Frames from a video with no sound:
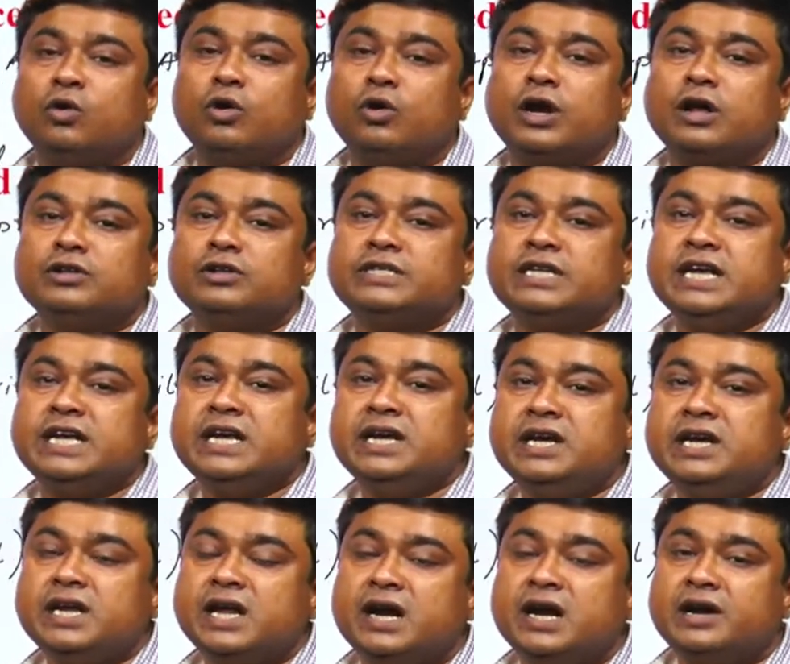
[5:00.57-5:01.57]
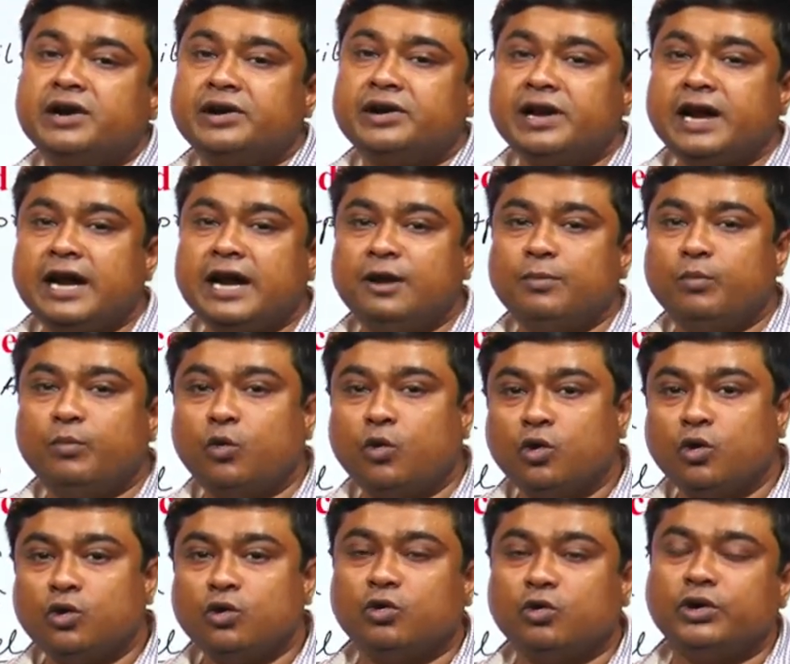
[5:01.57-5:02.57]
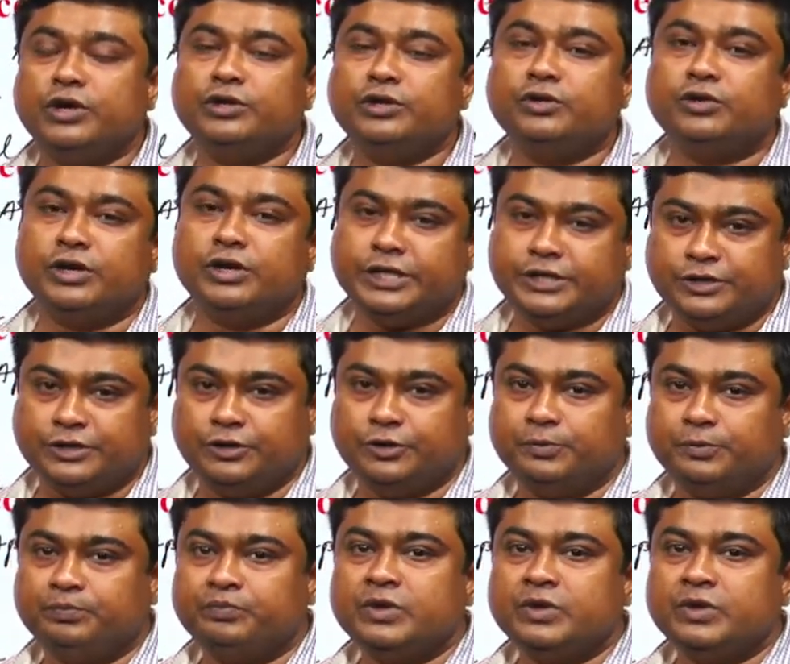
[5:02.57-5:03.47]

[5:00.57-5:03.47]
ওটা হচ্ছে ইন্ডিয়ান রেল বোর্ড গঠিত হয়েছিল